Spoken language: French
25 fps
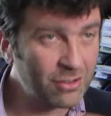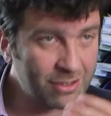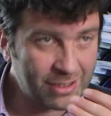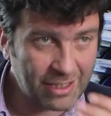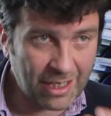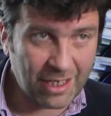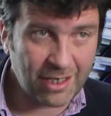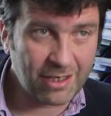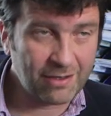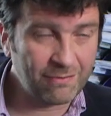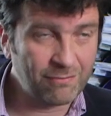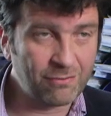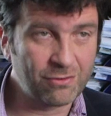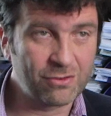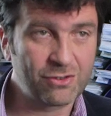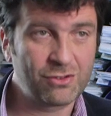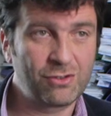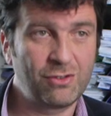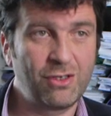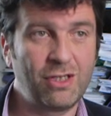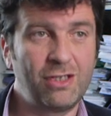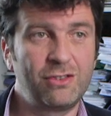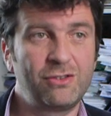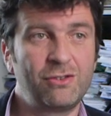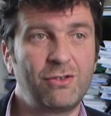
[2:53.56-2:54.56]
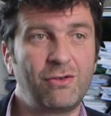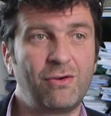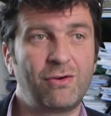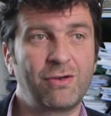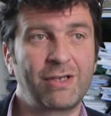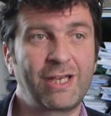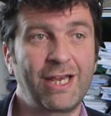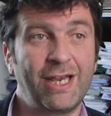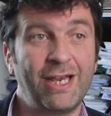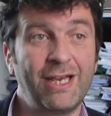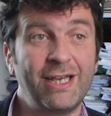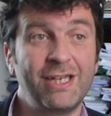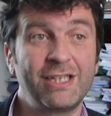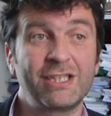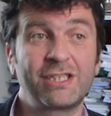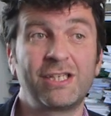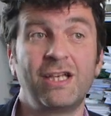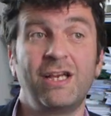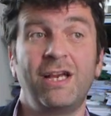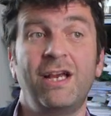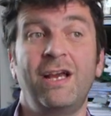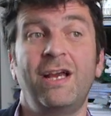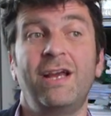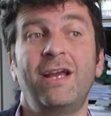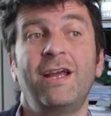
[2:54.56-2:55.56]
retard éventuel du langage
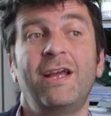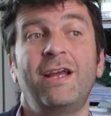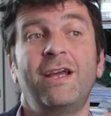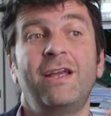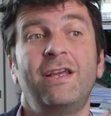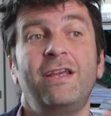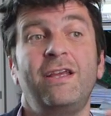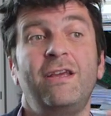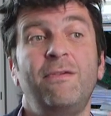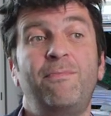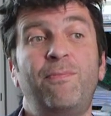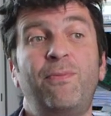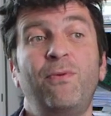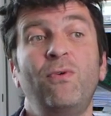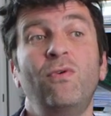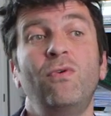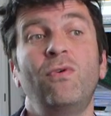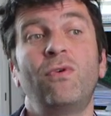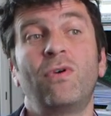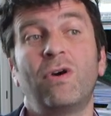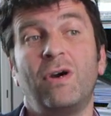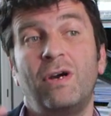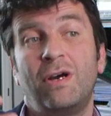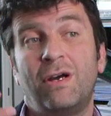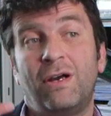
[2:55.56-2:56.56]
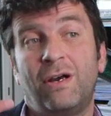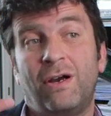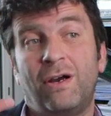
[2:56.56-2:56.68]
et pour